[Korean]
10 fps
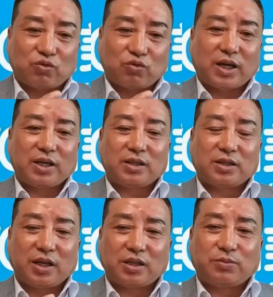
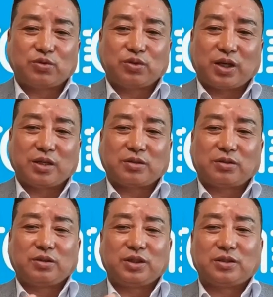국가의 세금으로
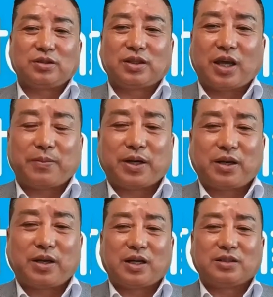돼서 이거를
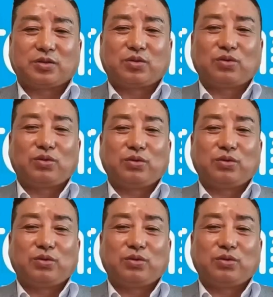개발해가지고